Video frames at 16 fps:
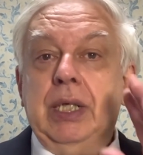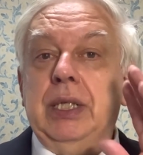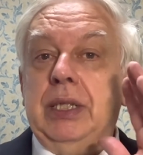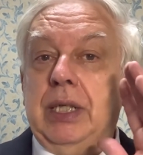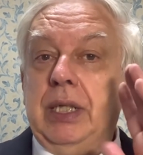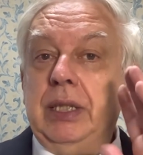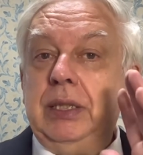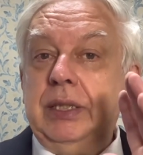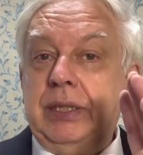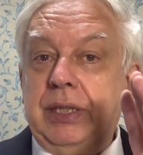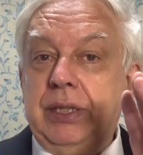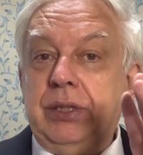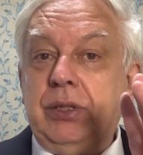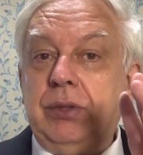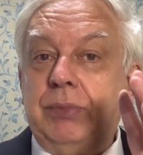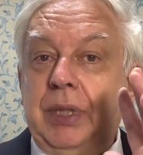なんで戦
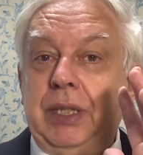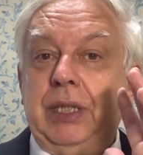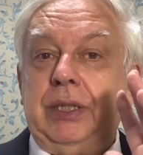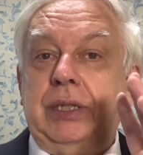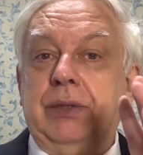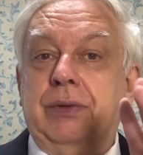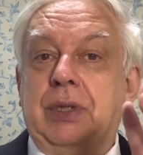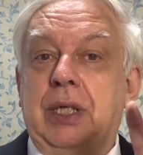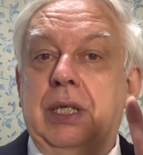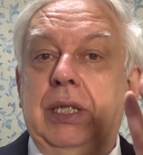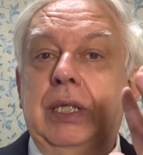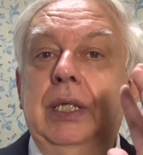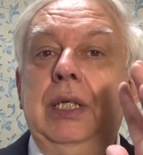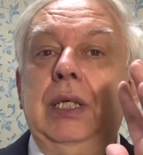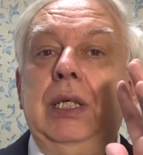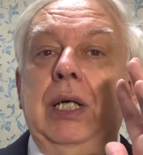争負けては
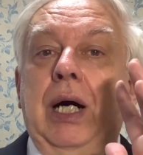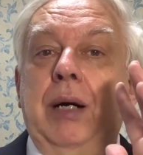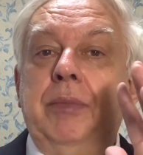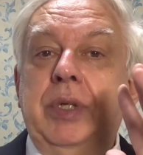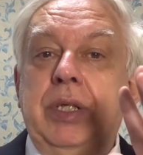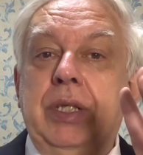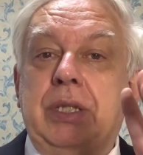アメリ